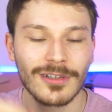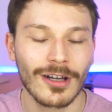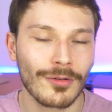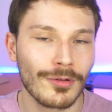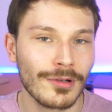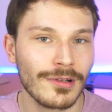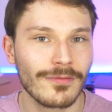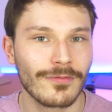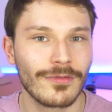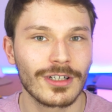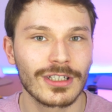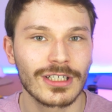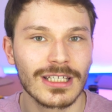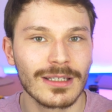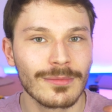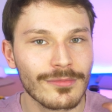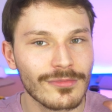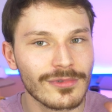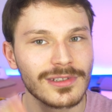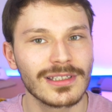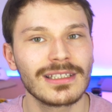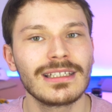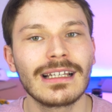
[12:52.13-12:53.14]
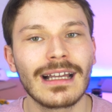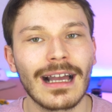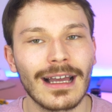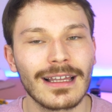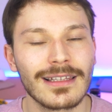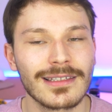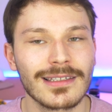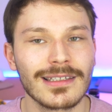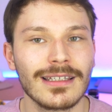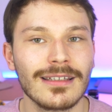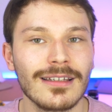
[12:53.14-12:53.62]
nach unten verschieben, Musik
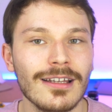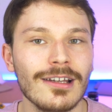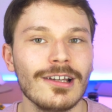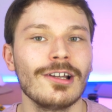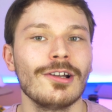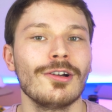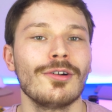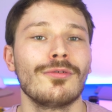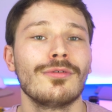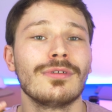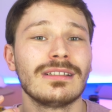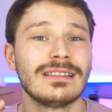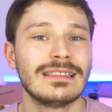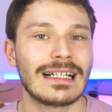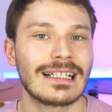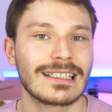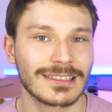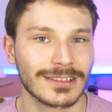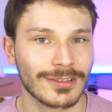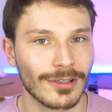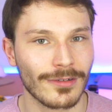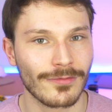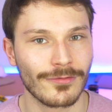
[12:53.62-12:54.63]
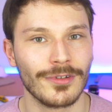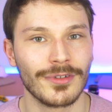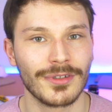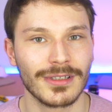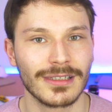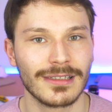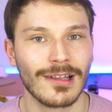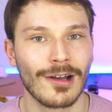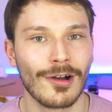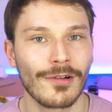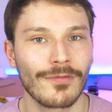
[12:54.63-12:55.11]
reinziehen und das soll
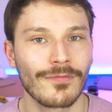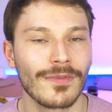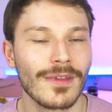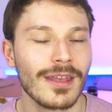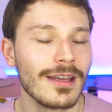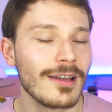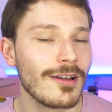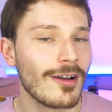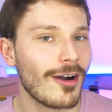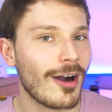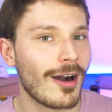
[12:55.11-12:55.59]
flüssig laufen.